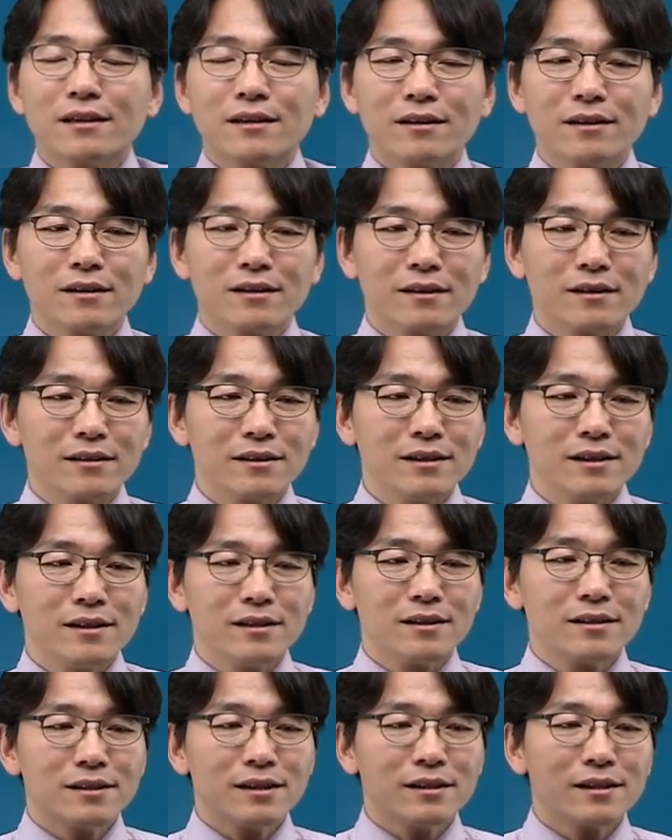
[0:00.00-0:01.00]
어,
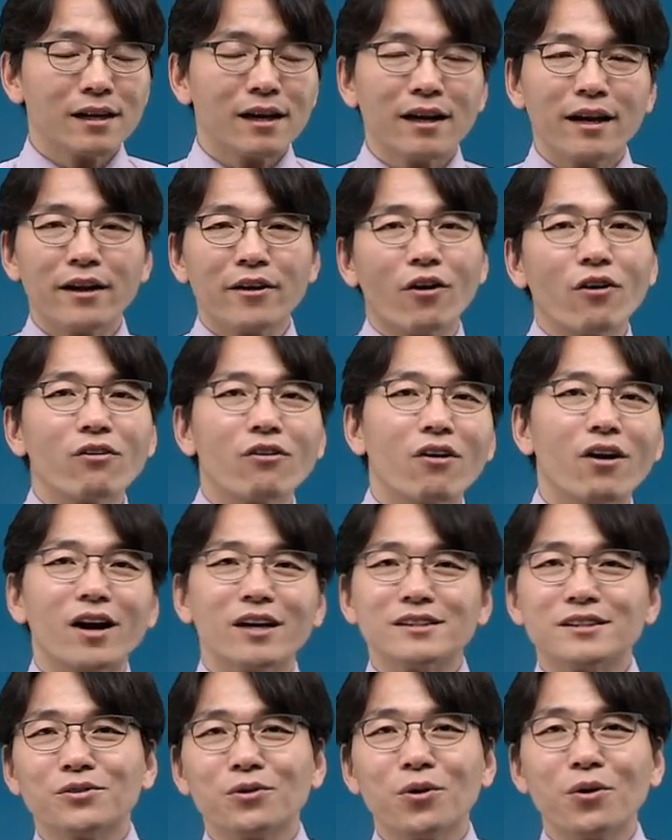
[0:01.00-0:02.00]
이 실타래에
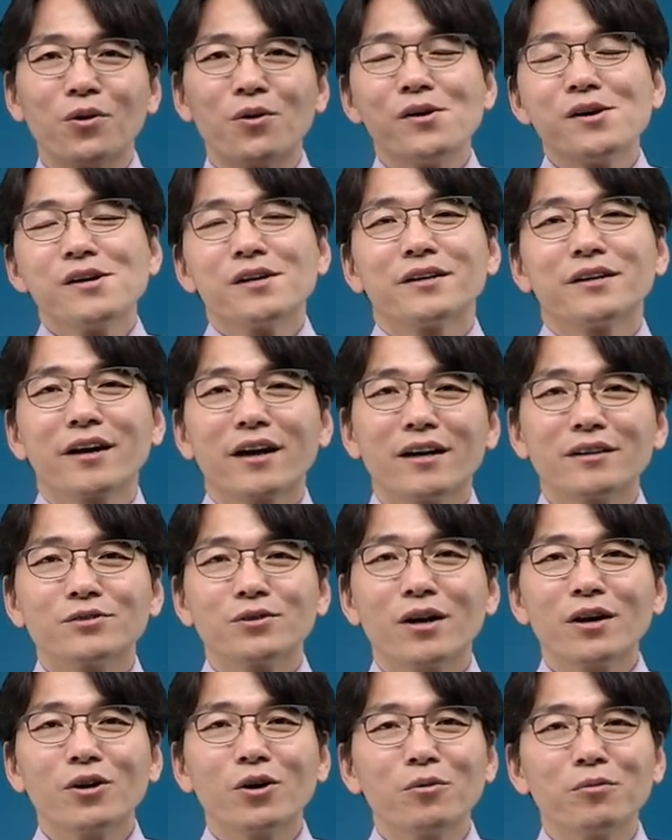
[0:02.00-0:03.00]
엮어가지고
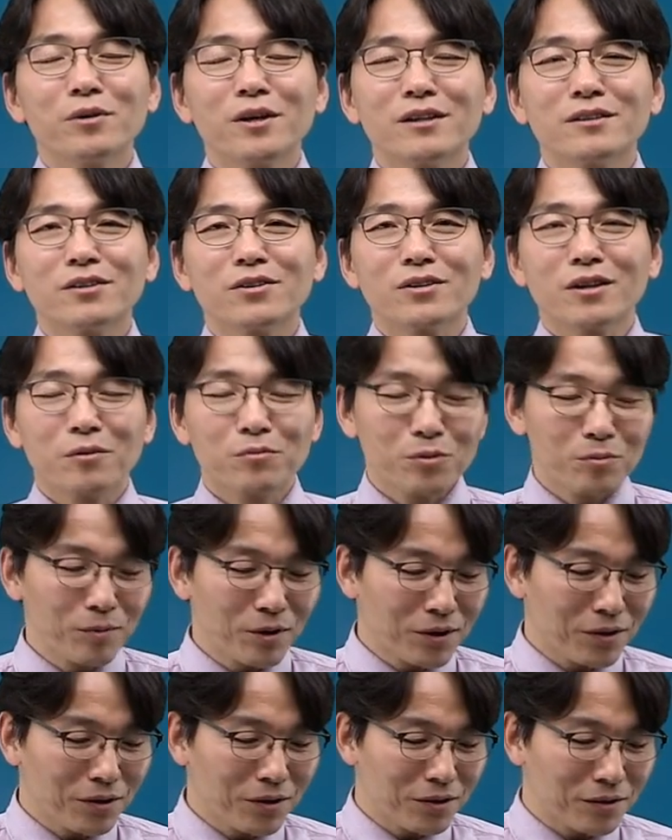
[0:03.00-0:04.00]
그래가지고 한꺼번에
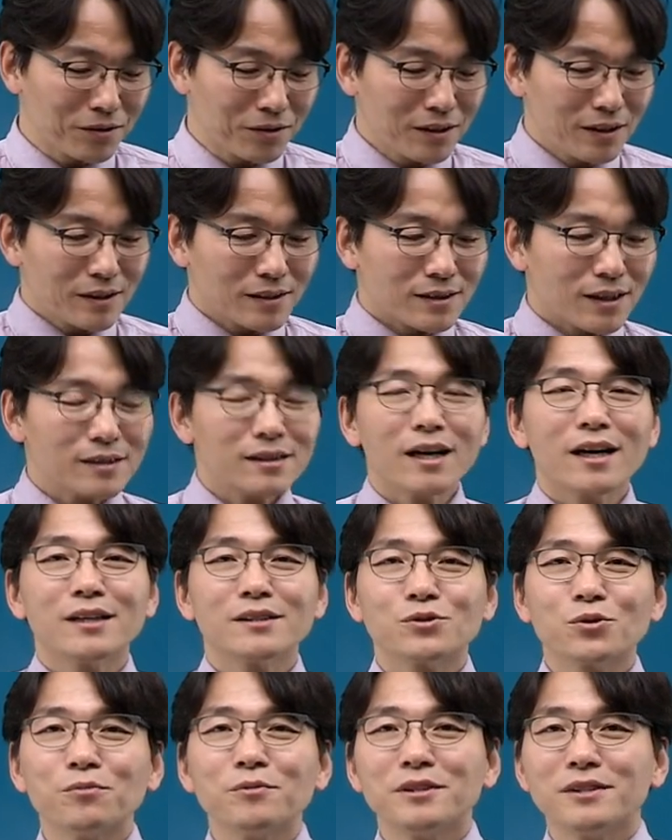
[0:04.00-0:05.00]
들여다보면 상당히
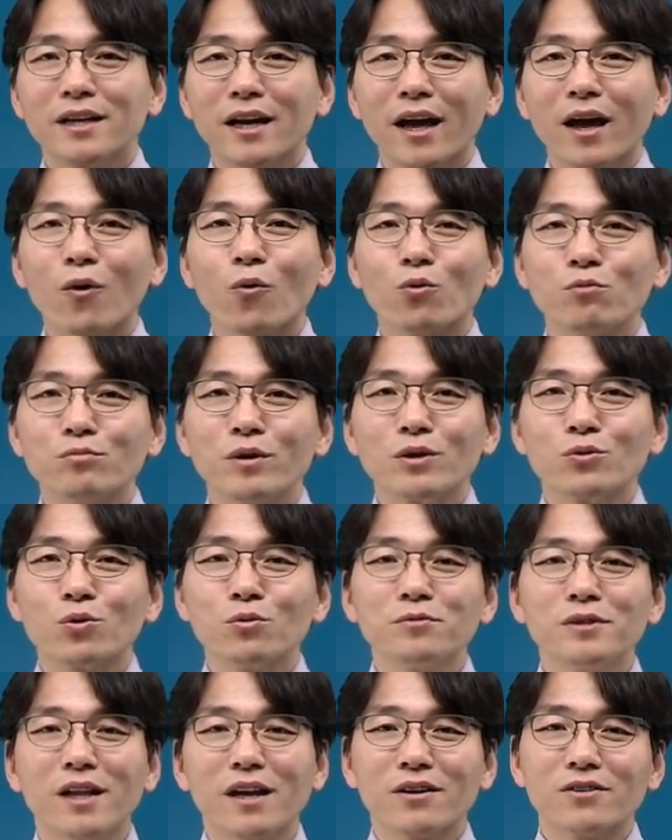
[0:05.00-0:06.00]
좀 이제 공부에
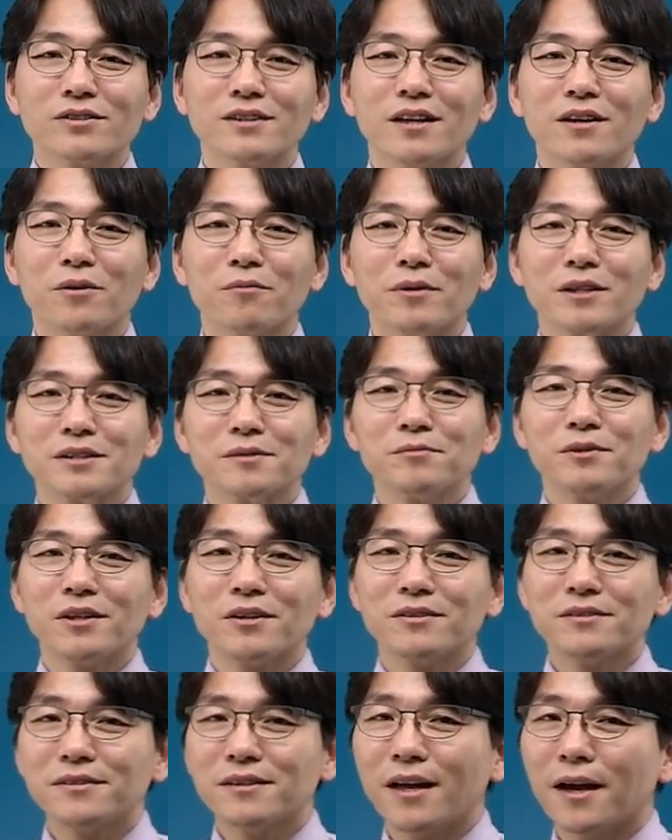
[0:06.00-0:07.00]
도움이 될 것이다 이런 말씀
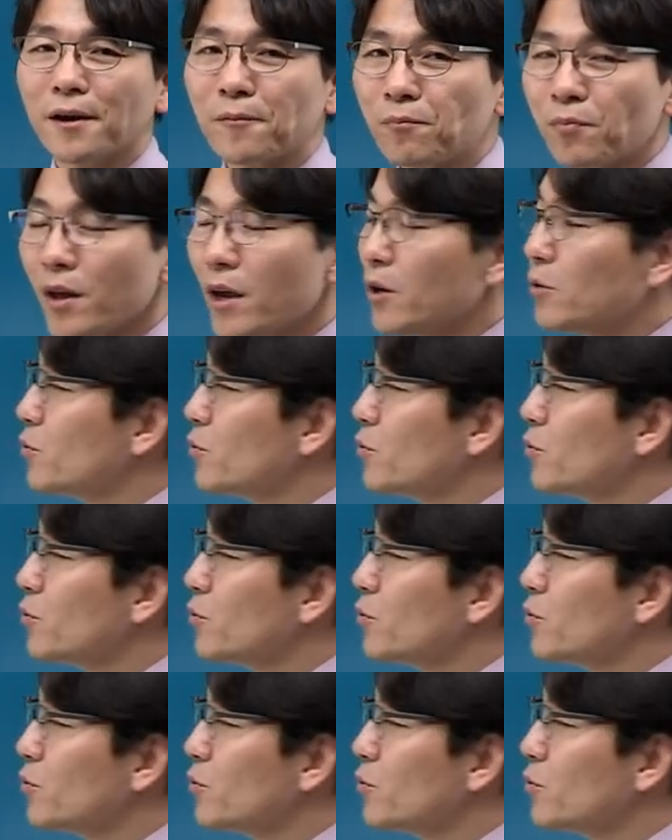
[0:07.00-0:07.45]
드렸는데